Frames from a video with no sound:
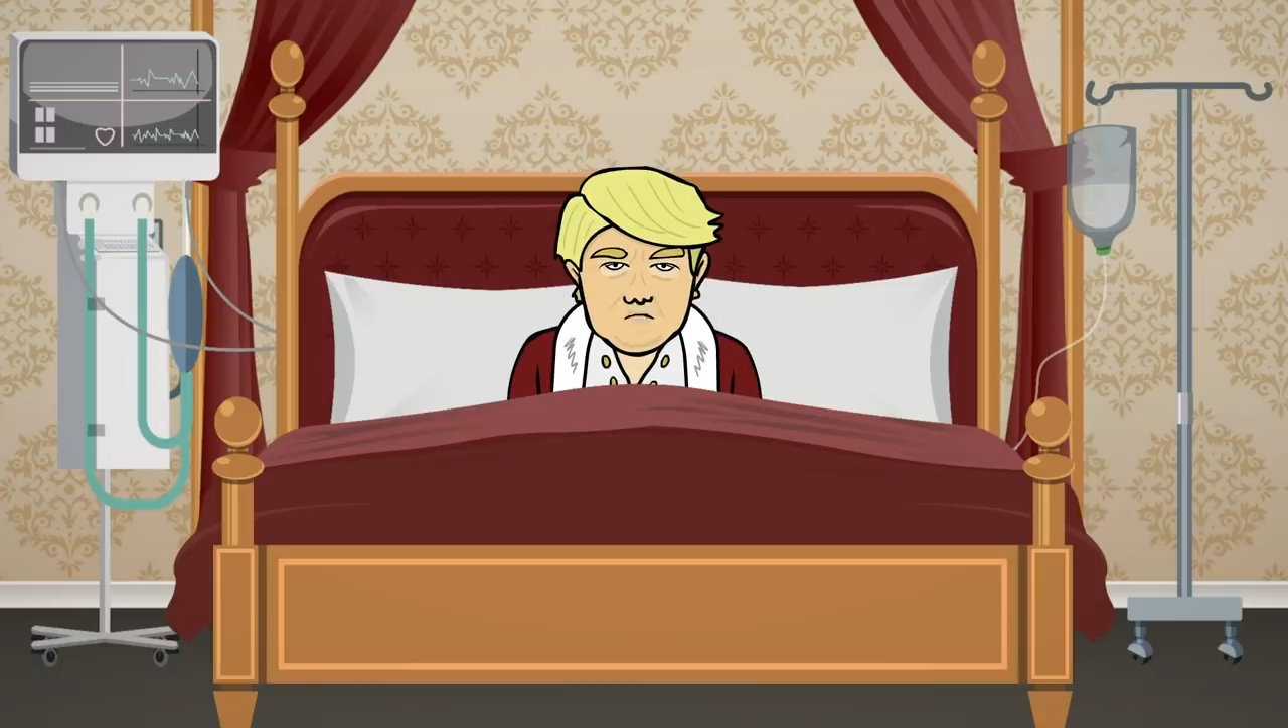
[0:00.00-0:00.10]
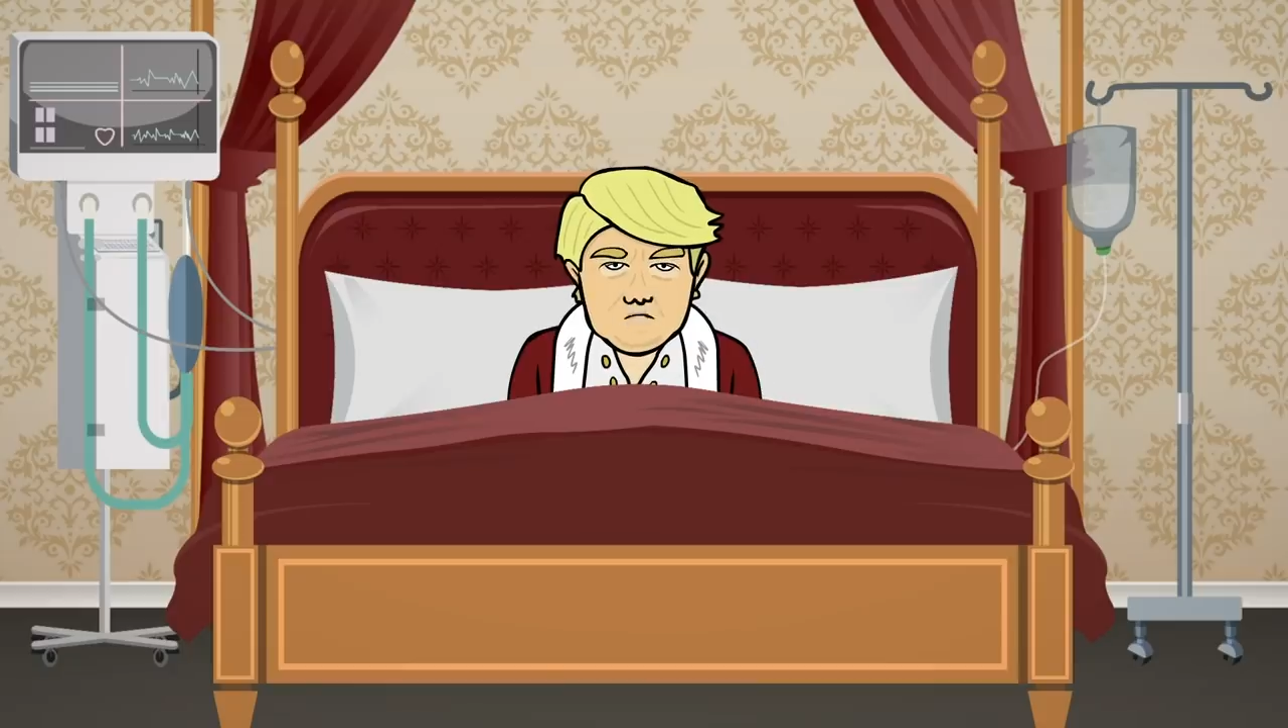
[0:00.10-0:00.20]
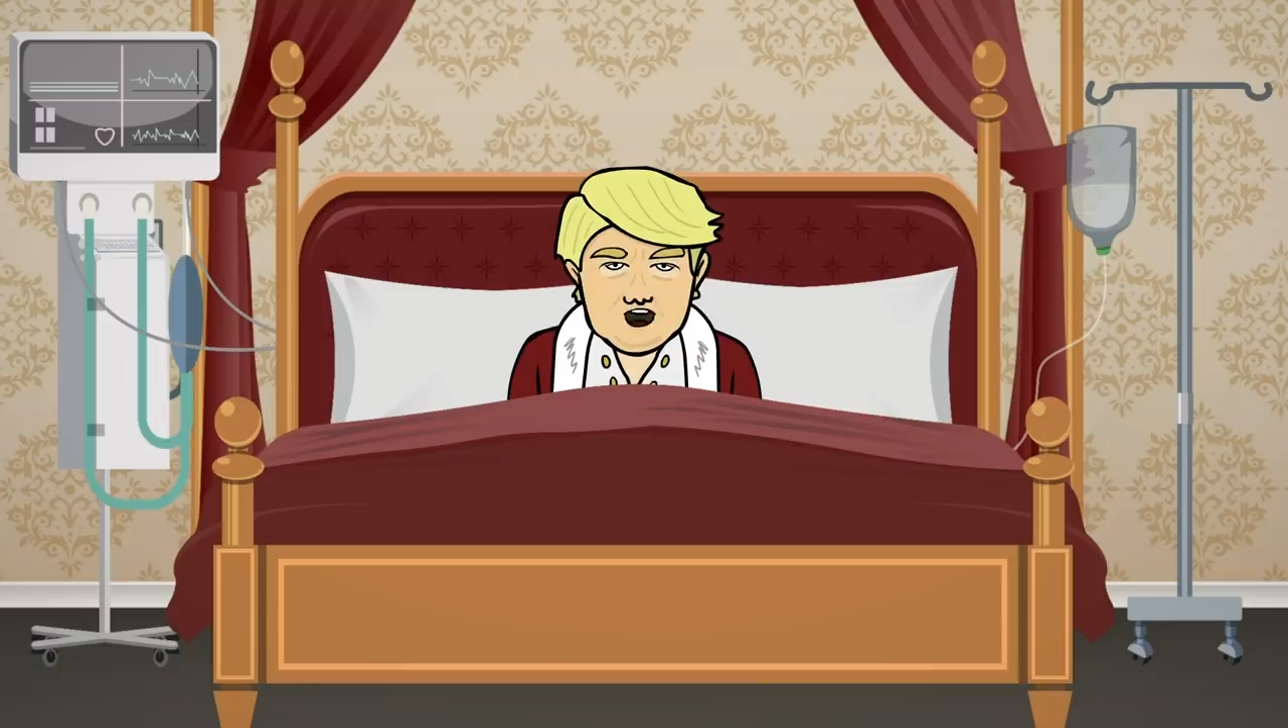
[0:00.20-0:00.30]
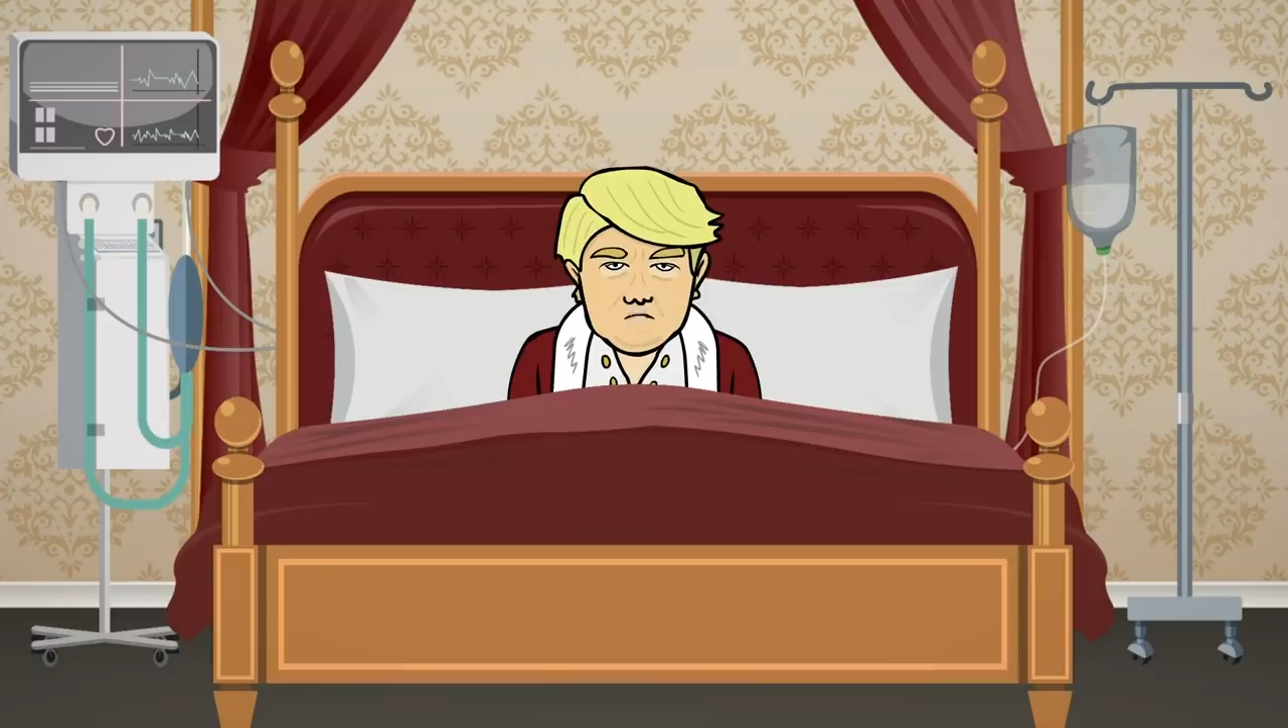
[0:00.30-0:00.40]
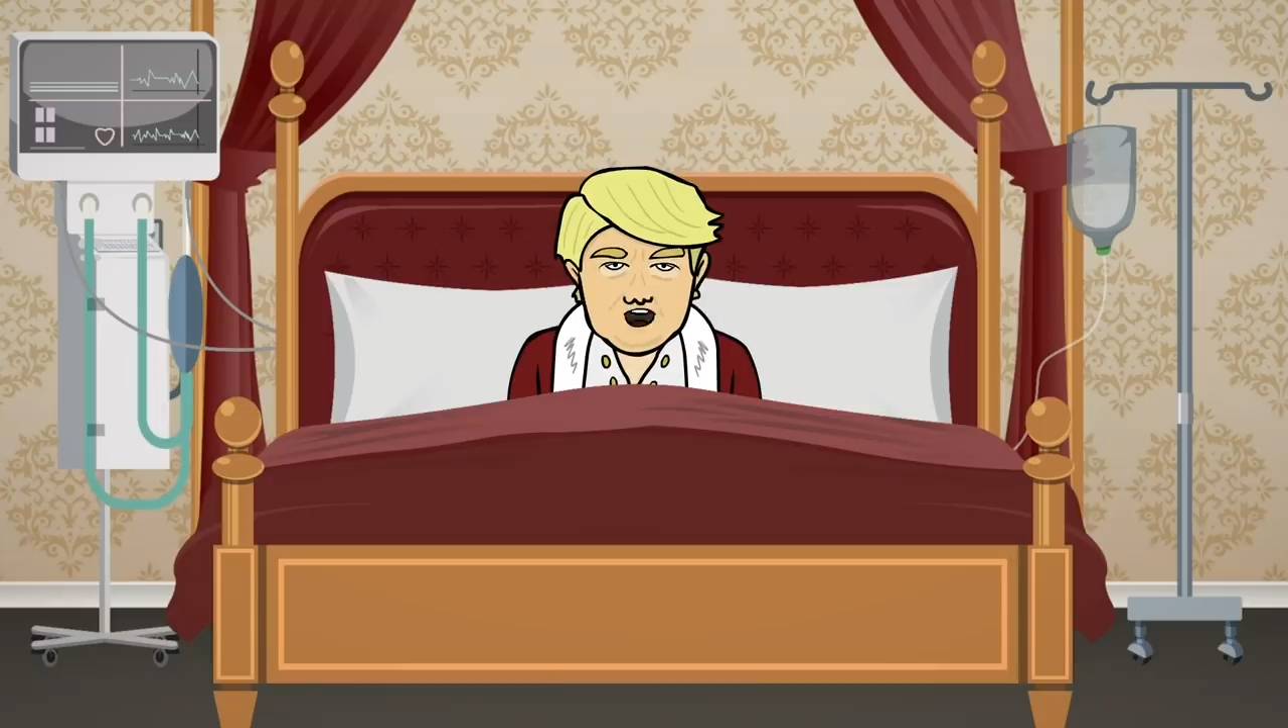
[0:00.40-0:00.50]

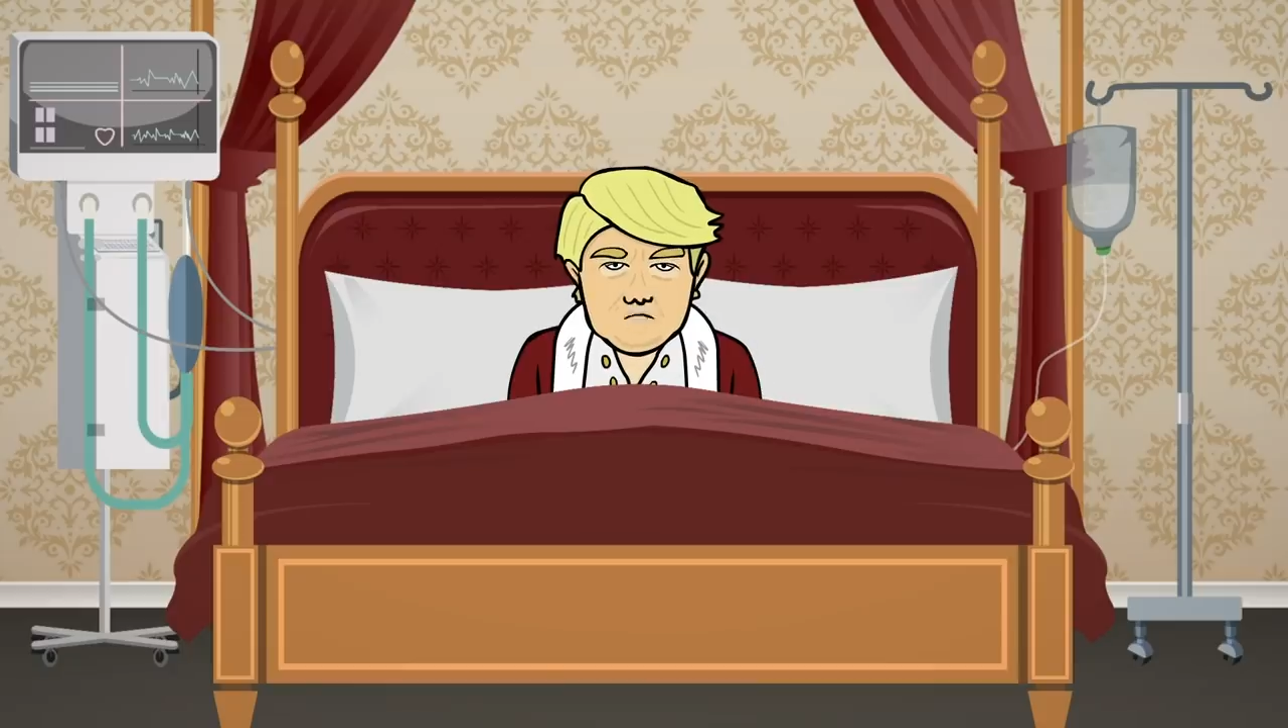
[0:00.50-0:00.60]
istirahat